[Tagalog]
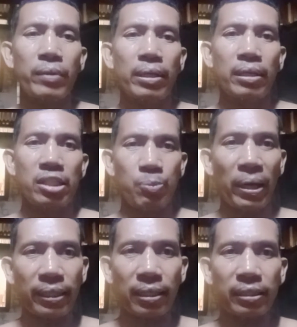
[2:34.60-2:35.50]

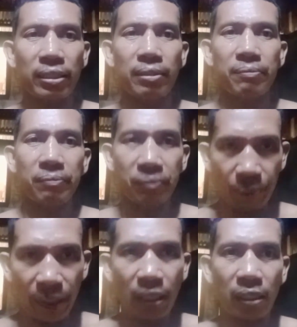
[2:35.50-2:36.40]
sparring natin,
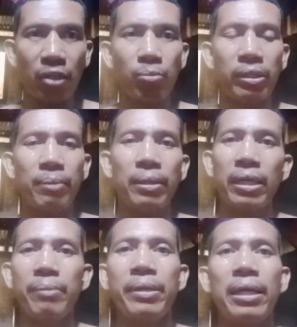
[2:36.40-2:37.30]
pili na tayong maging
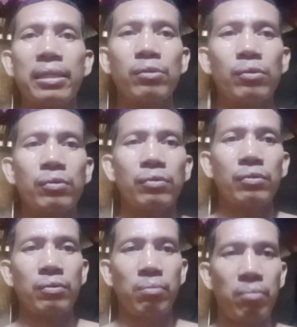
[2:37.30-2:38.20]
magkaibigan kung
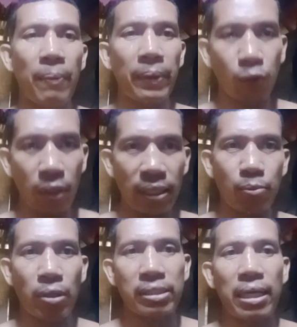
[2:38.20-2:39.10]
mapatunayan mo
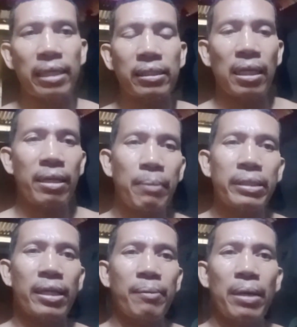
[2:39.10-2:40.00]
lang sa akin talagang
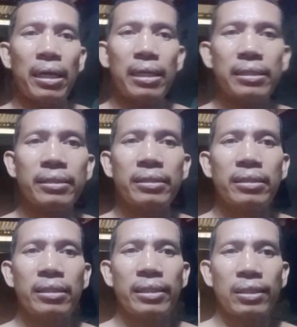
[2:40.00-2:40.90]
mandirigma ka.
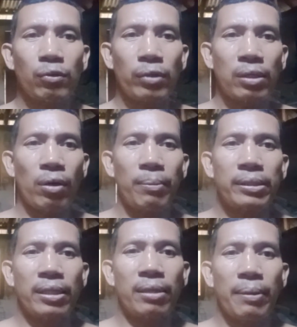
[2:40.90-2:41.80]
Kung ikaw ang
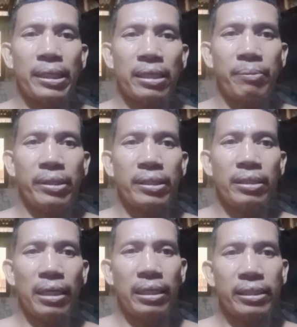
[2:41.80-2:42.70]
mandirigma ng Cavite,
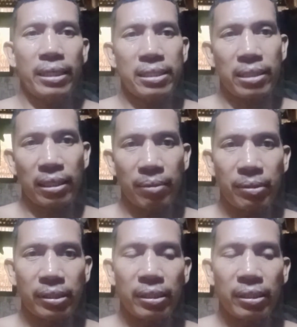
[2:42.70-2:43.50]
ah, tigasin ng Cavite.